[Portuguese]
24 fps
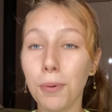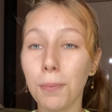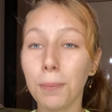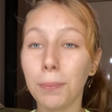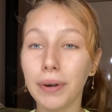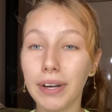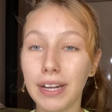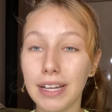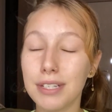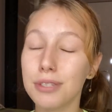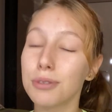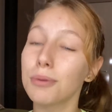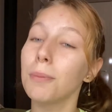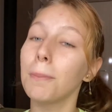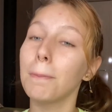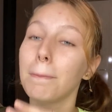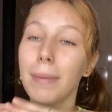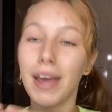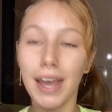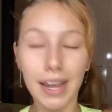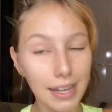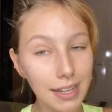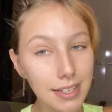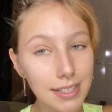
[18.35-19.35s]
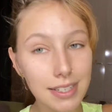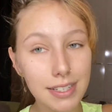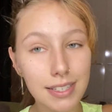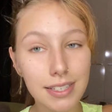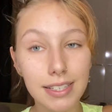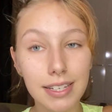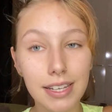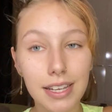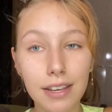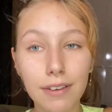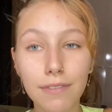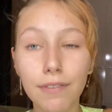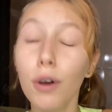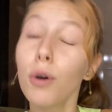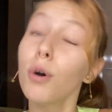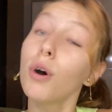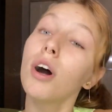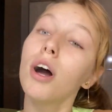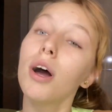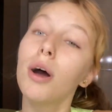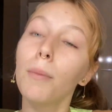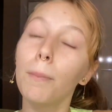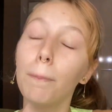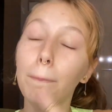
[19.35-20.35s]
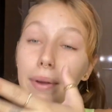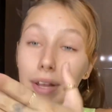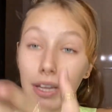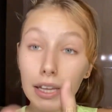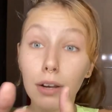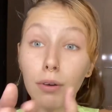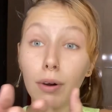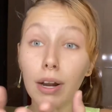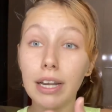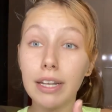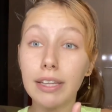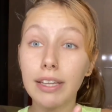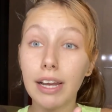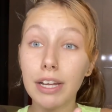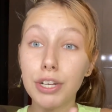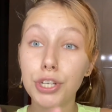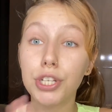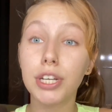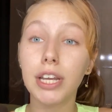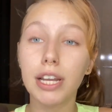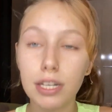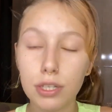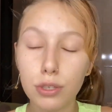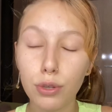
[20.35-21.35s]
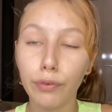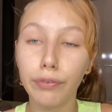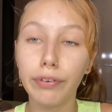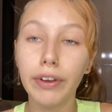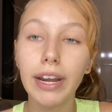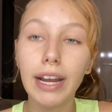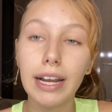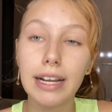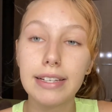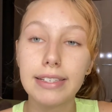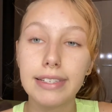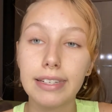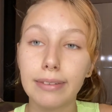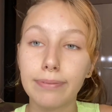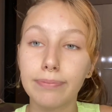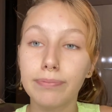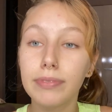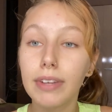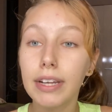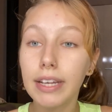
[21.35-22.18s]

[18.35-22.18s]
um preço mega acessível pela qualidade que eles oferecem.